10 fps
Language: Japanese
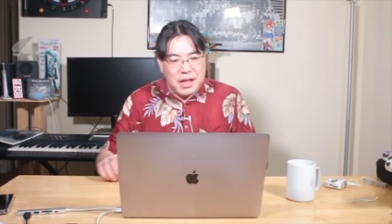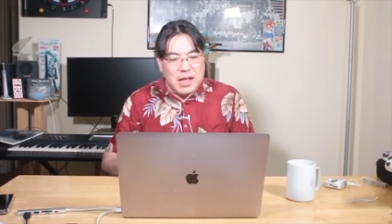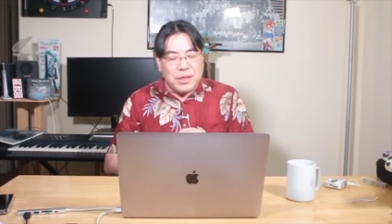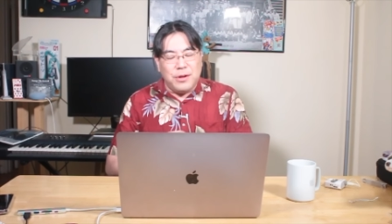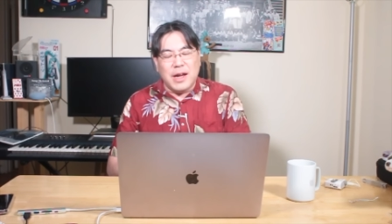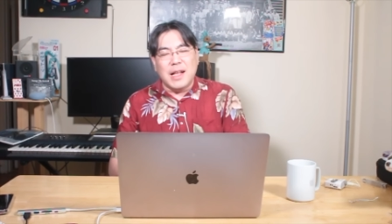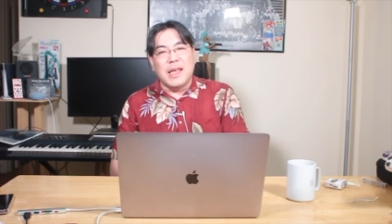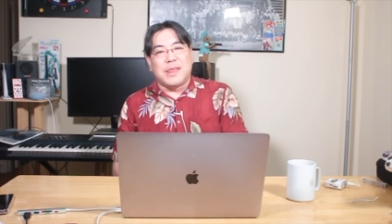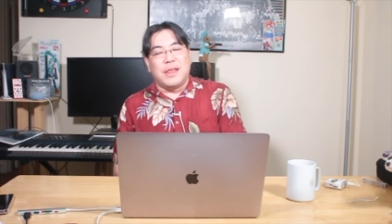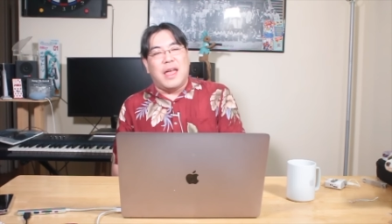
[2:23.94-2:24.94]
で、それが
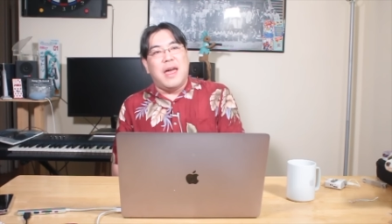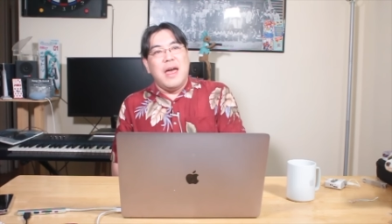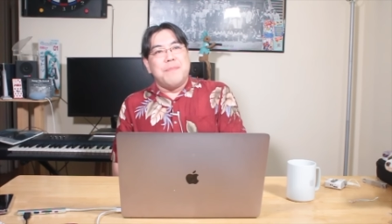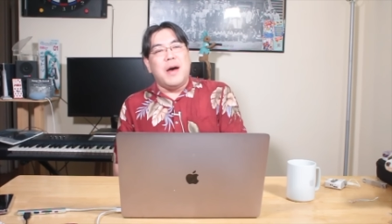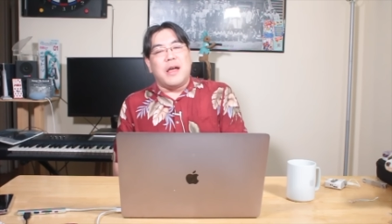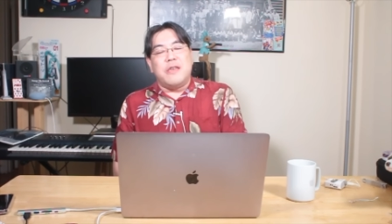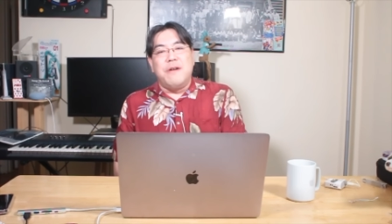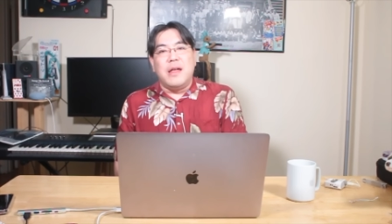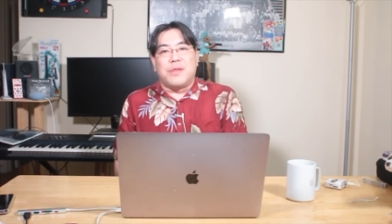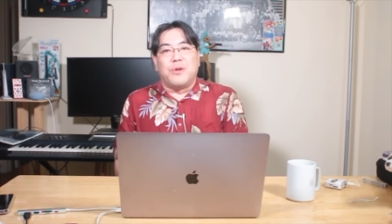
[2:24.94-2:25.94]
ですね、まあ、い
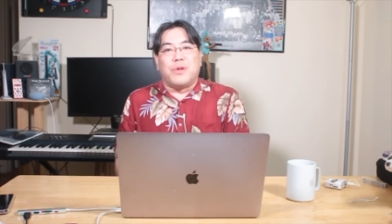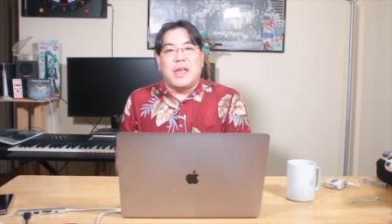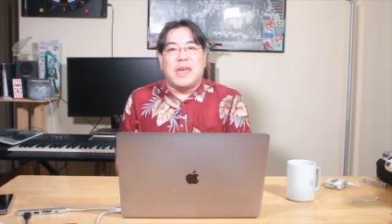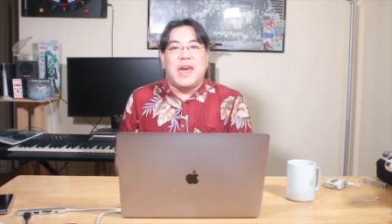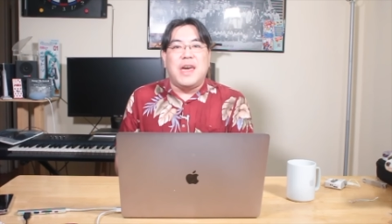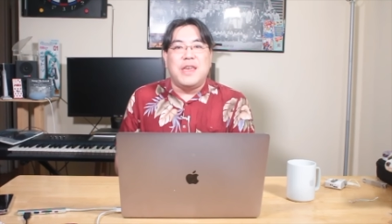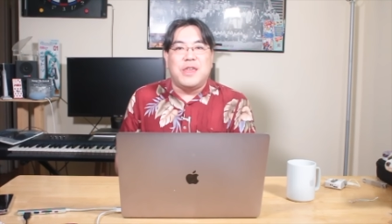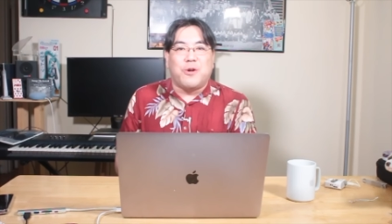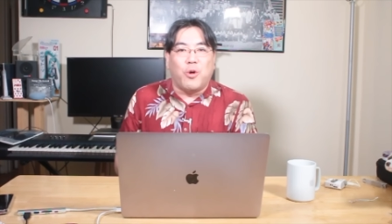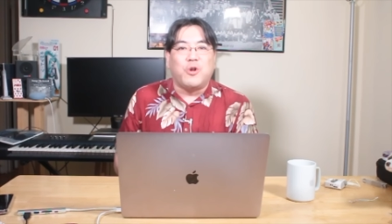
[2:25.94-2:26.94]
わゆるそのね、刑
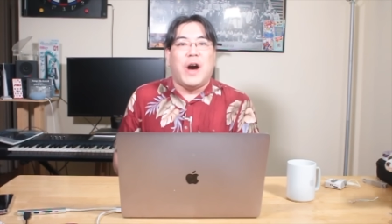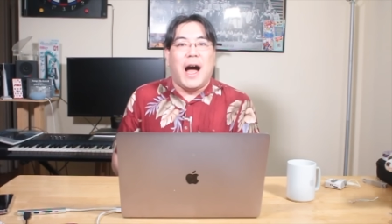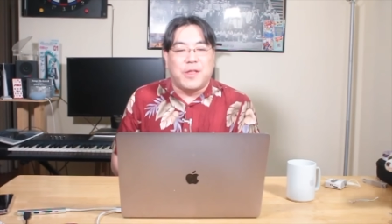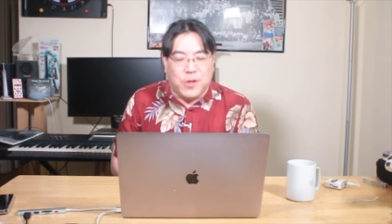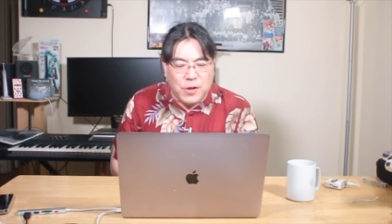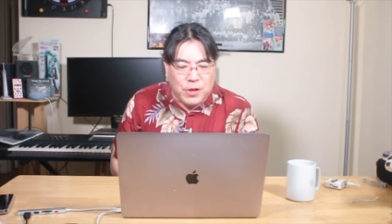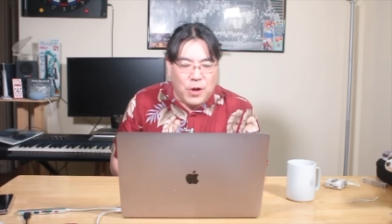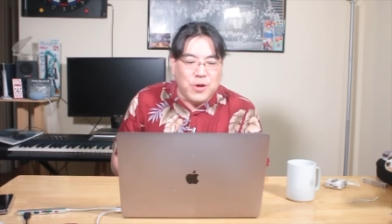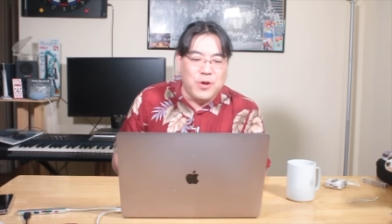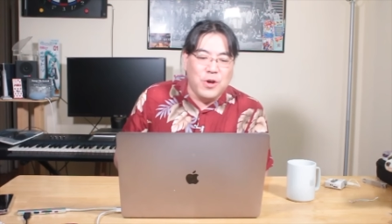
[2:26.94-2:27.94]
事告発と
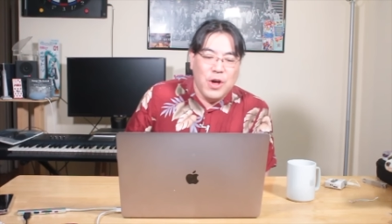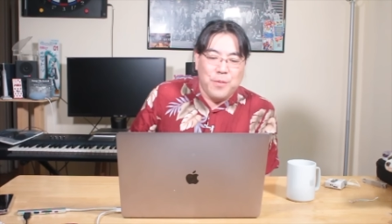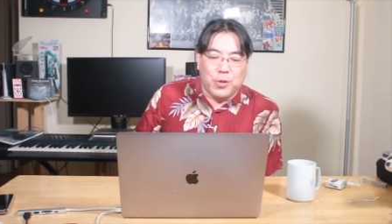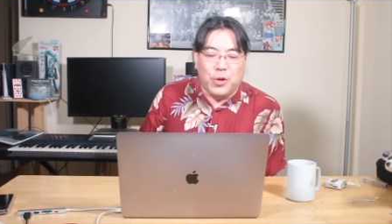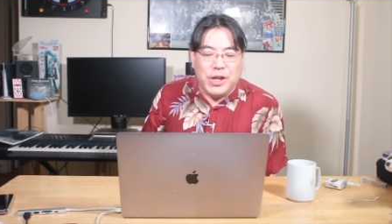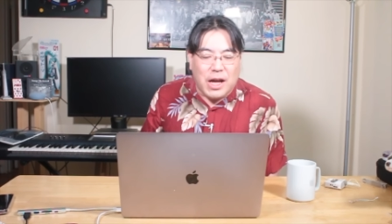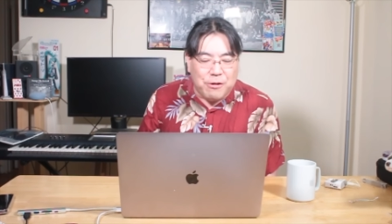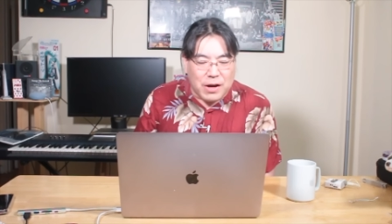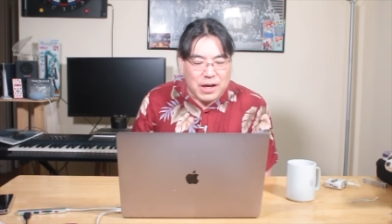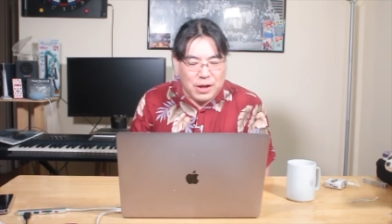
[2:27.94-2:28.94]
いうものにな
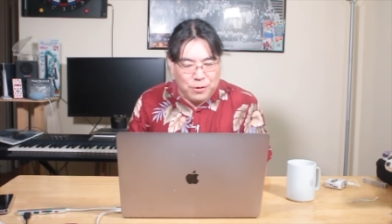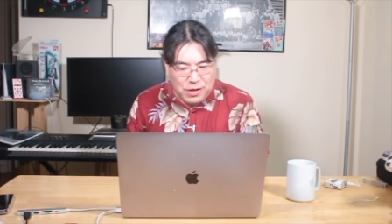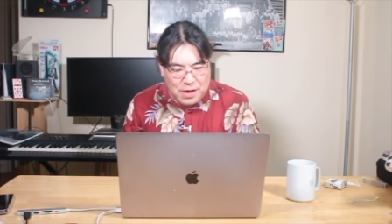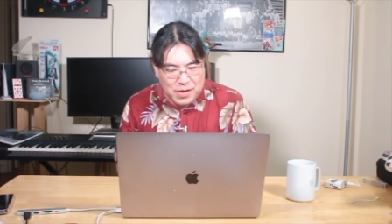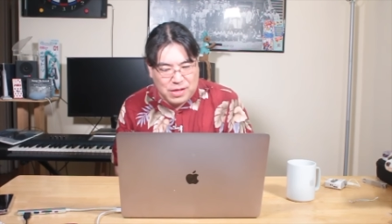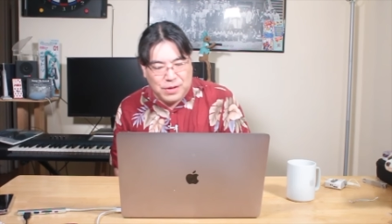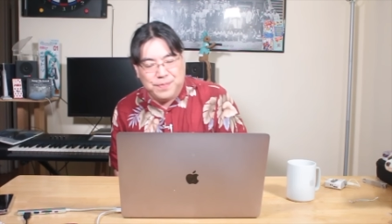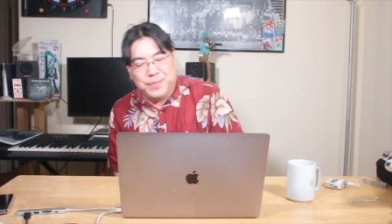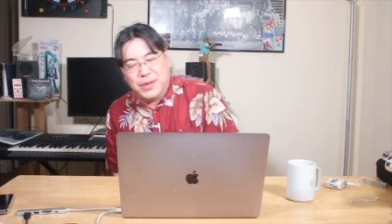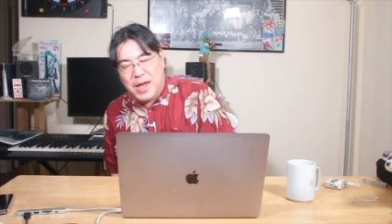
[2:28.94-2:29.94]
るわけでございます。
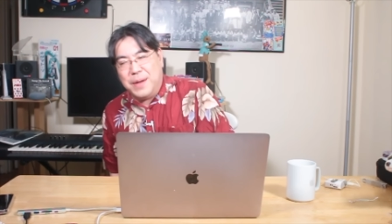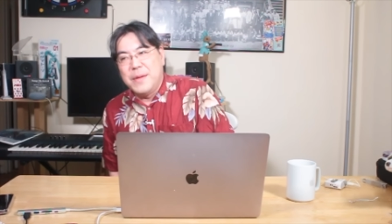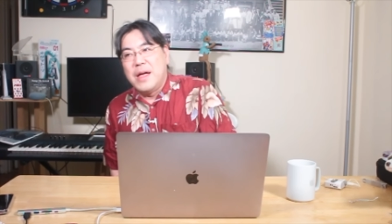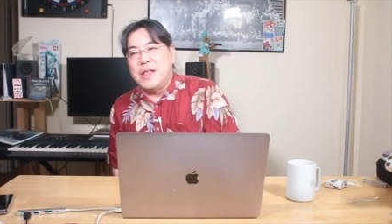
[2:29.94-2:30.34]
ね。